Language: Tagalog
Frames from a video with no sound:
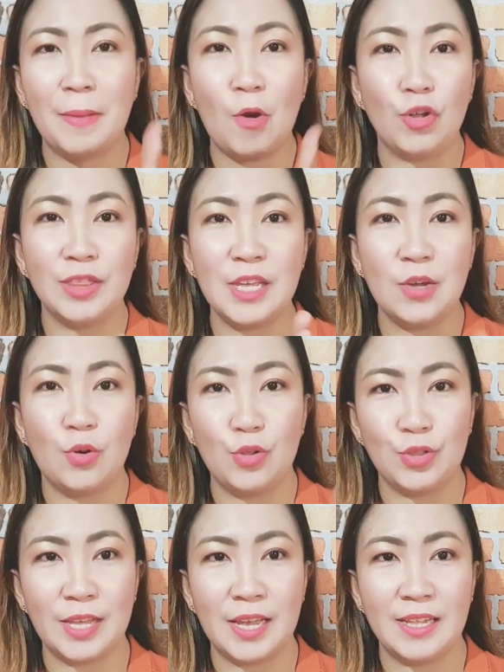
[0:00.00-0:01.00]

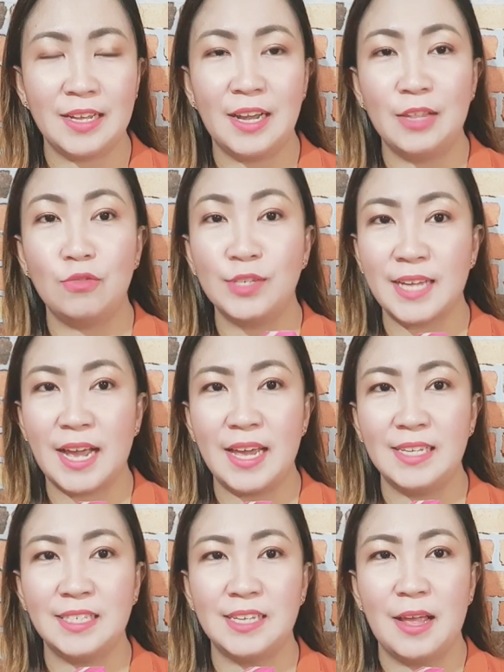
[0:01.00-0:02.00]
konti-konti na ganong
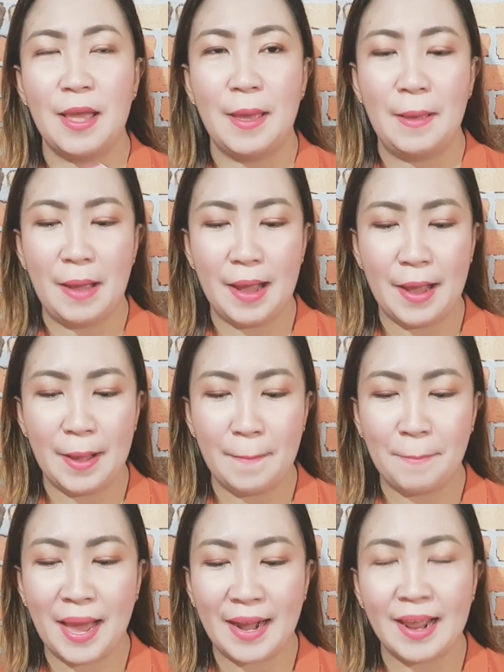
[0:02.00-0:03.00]
size uh,
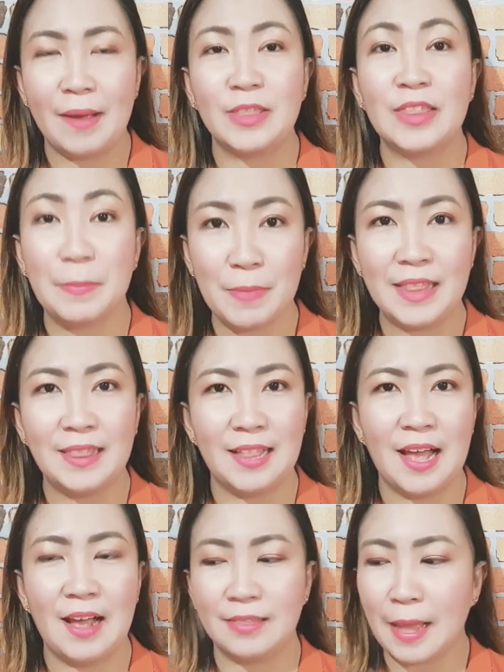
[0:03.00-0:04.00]
para tipid
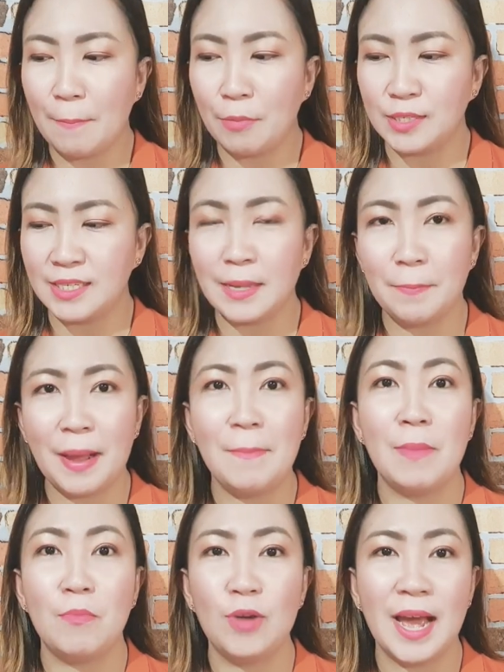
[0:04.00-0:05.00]
lang. Tapos isa pa,
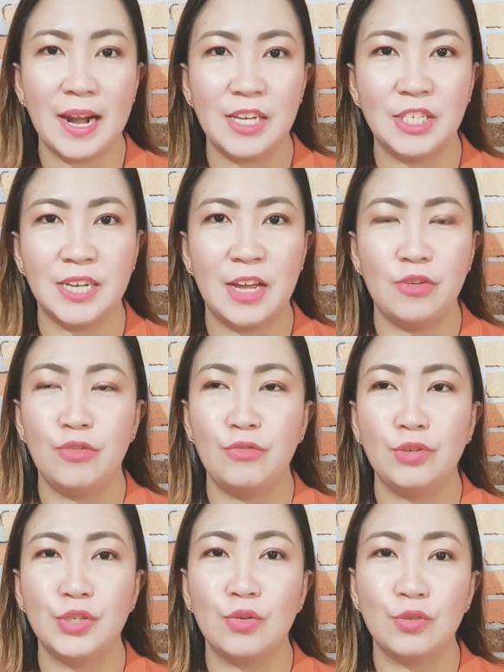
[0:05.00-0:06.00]
mabula rin siya. Yun
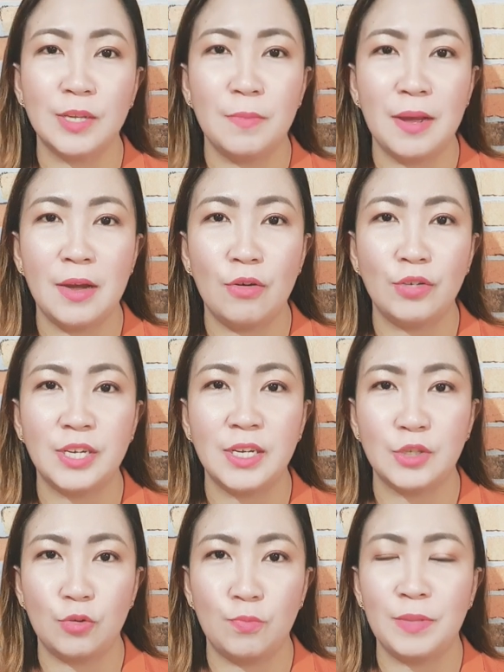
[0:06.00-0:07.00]
yung gusto ko sa mga Kojic
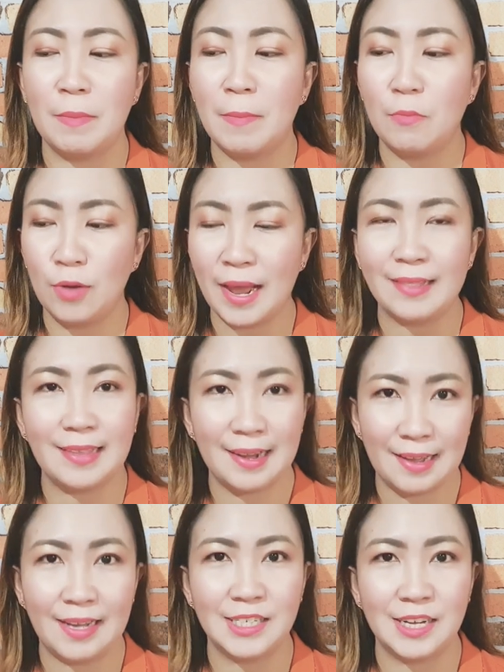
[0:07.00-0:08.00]
soap na mabula
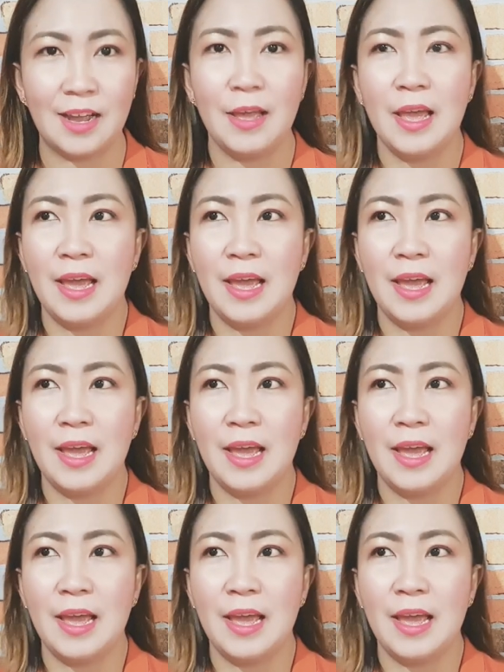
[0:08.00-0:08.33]
talaga siya.